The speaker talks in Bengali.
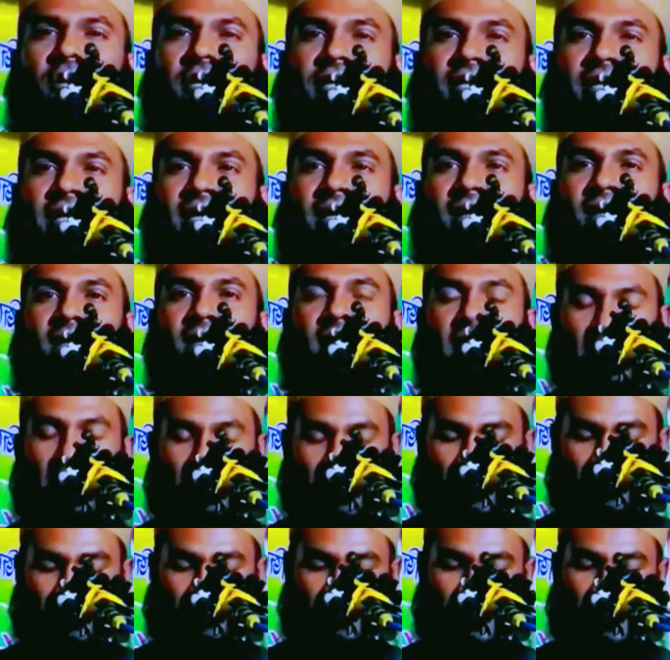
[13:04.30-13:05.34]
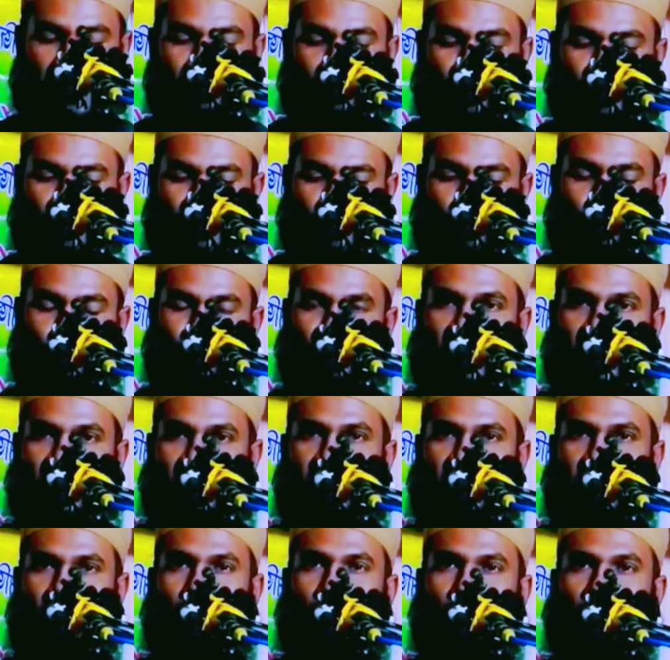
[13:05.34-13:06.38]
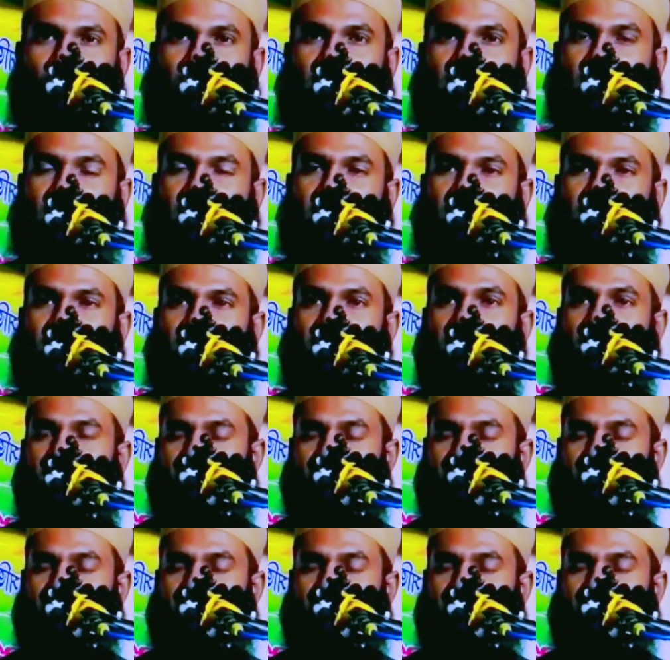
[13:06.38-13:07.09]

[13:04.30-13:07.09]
হয় না আল্লাহ তালা বলছে হুদাল্লিল মোত্তাকিন